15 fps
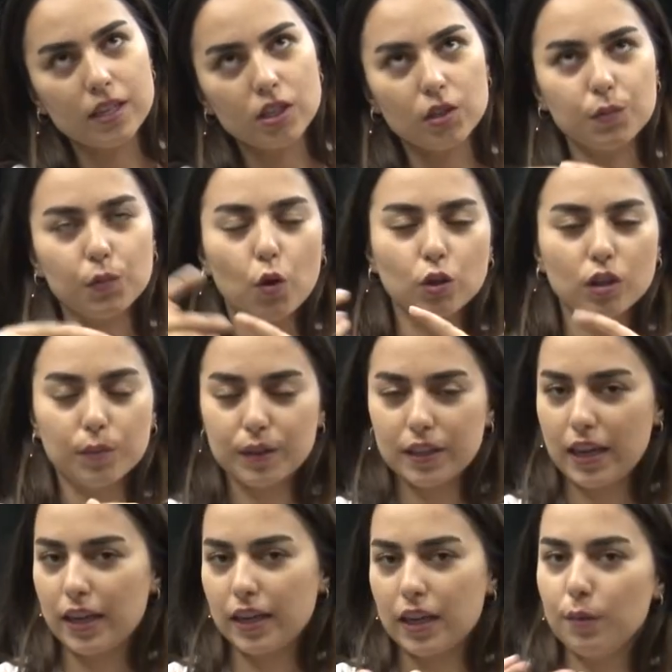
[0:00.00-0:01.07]
Şimdi ona bir
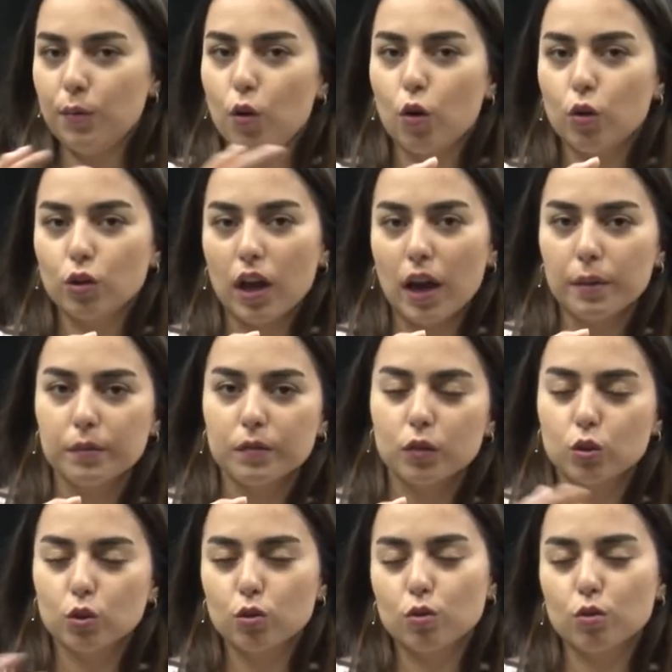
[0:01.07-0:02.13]
değinelim. Ödem
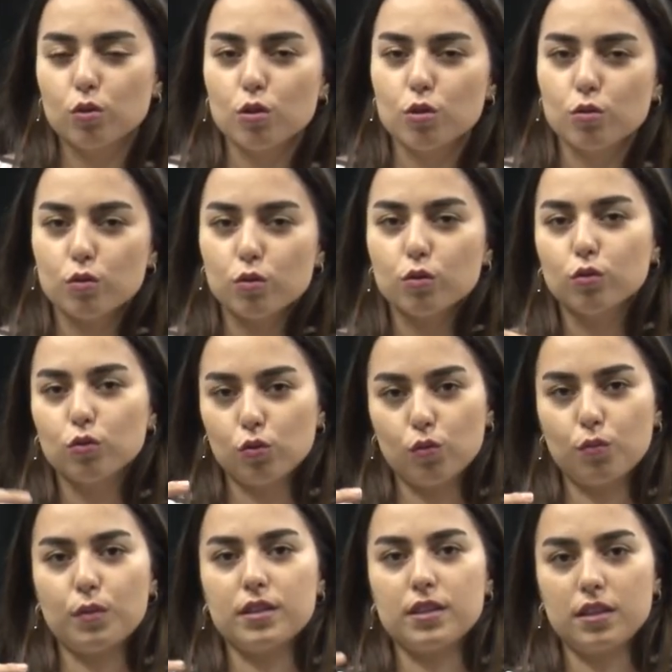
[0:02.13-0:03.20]
vücudunuzda suyun
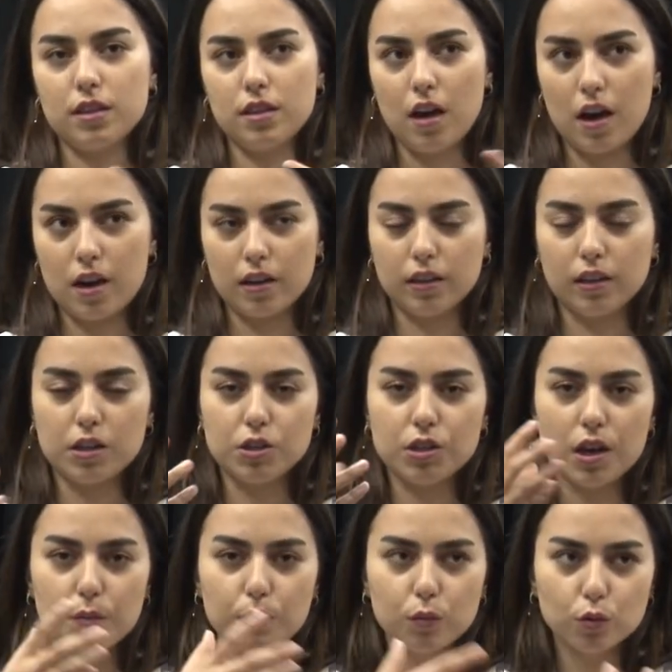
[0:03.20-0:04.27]
tutunması
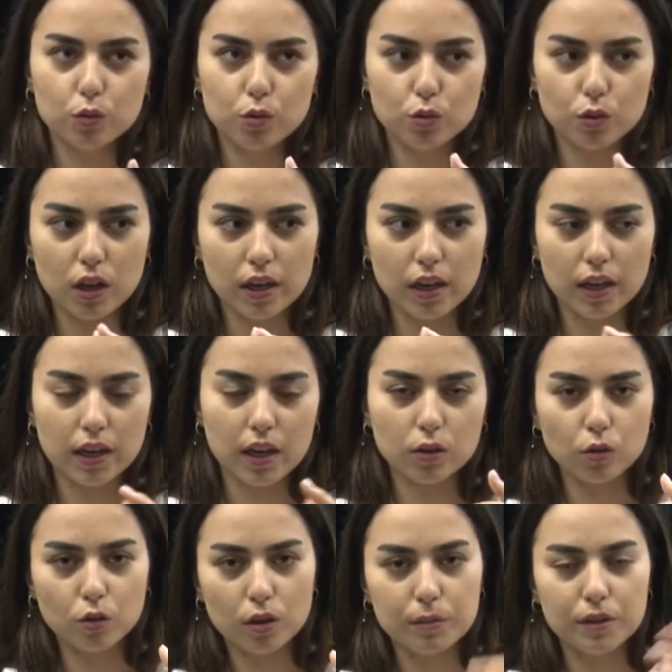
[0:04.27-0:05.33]
arkadaşlar. Bu şundan
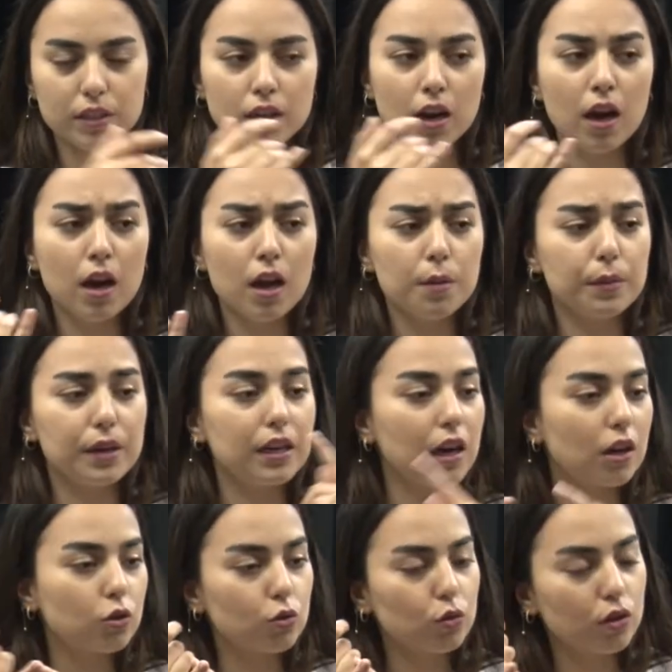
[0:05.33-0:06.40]
kaynaklı olabilir. Bir
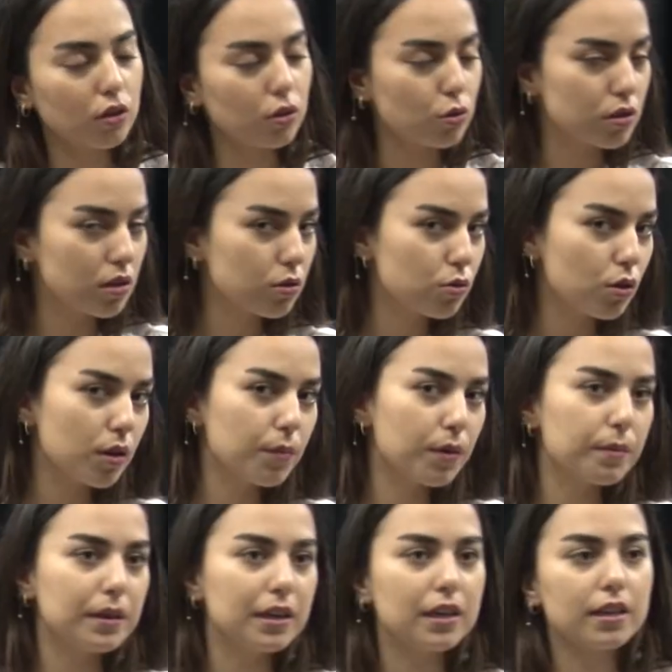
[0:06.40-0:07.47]
ilaç kullanıyorsanız o
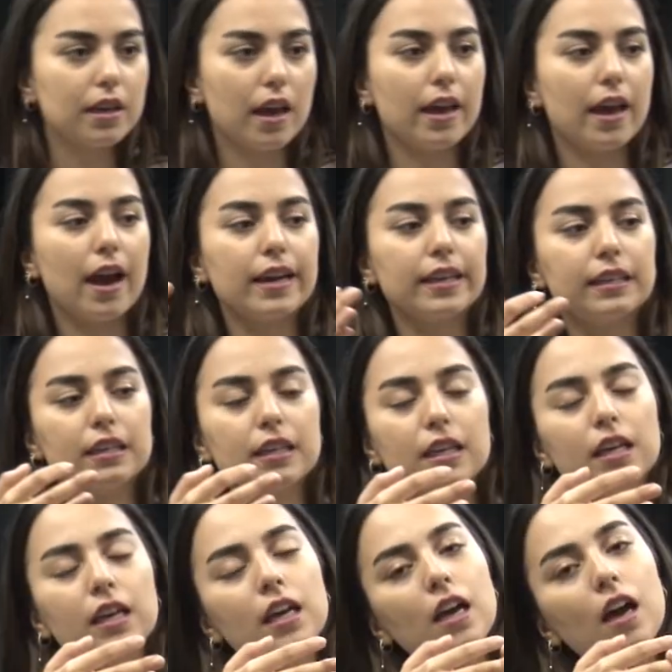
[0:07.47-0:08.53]
yapabilir. Eğer
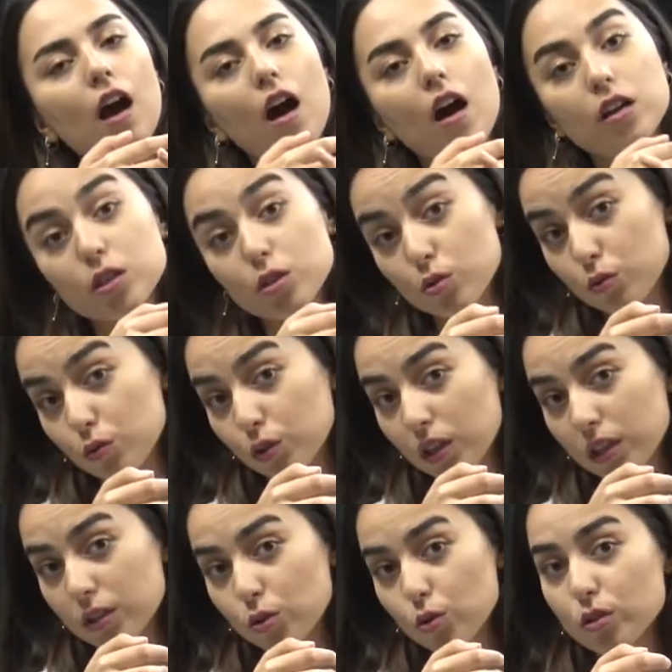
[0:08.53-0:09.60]
ki az su
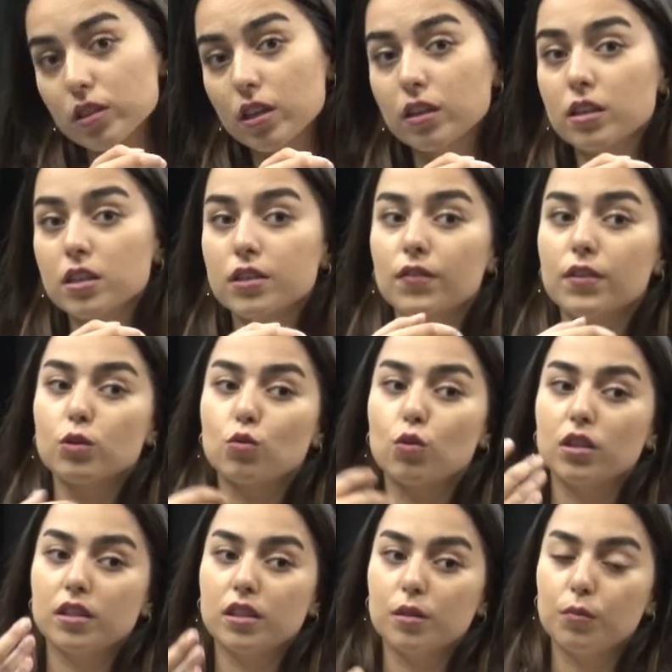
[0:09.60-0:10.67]
tüketiyorsanız ve su
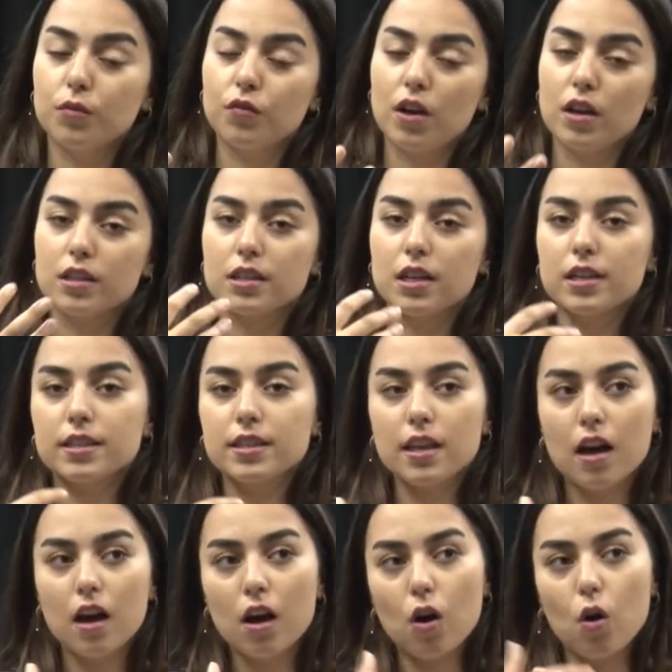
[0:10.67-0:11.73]
atılımı
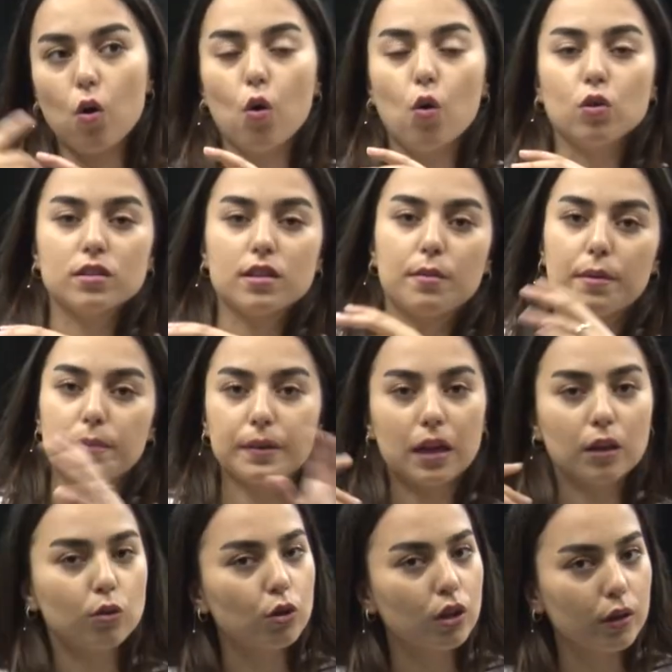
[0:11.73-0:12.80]
fazlaysa o
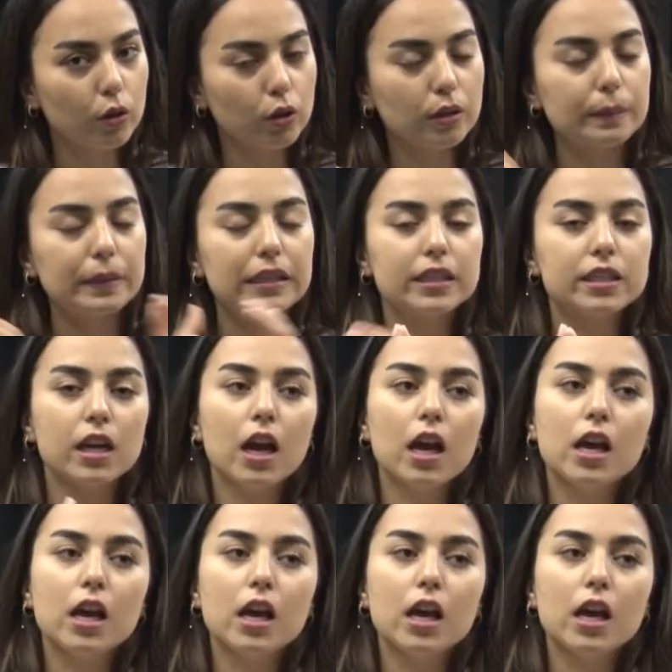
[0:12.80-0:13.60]
sebepten dolayı olabilir.